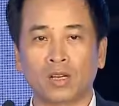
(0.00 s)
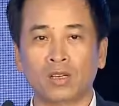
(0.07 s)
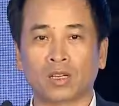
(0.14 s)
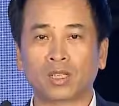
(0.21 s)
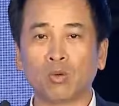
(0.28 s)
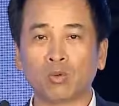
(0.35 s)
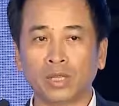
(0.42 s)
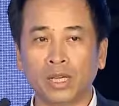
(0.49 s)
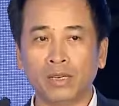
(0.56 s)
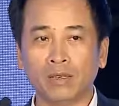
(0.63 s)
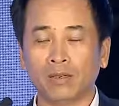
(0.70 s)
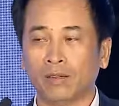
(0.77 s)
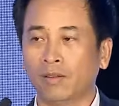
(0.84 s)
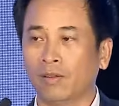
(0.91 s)
nghiệp hàng đầu
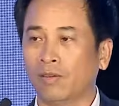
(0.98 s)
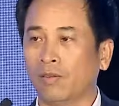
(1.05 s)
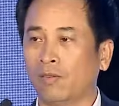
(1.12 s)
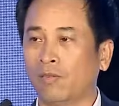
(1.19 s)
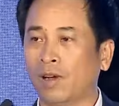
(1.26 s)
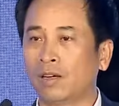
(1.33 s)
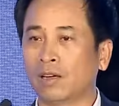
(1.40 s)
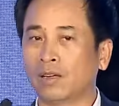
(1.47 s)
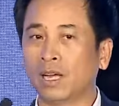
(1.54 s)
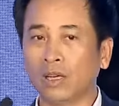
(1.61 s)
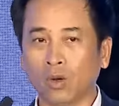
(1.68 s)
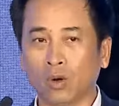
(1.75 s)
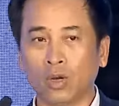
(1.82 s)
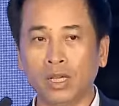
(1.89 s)
trong khu vực bán dẫn
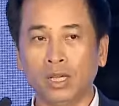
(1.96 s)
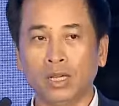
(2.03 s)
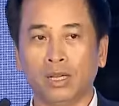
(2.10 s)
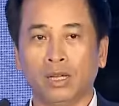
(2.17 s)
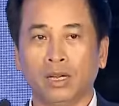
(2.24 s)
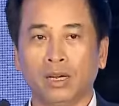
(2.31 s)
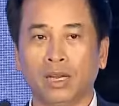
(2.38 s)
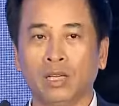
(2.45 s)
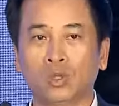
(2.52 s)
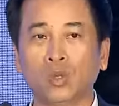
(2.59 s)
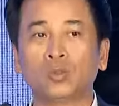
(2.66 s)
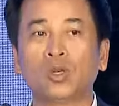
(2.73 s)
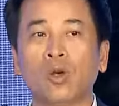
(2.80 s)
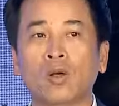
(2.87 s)
đã cập nhật tình hình
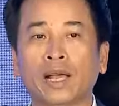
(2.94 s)
phát triển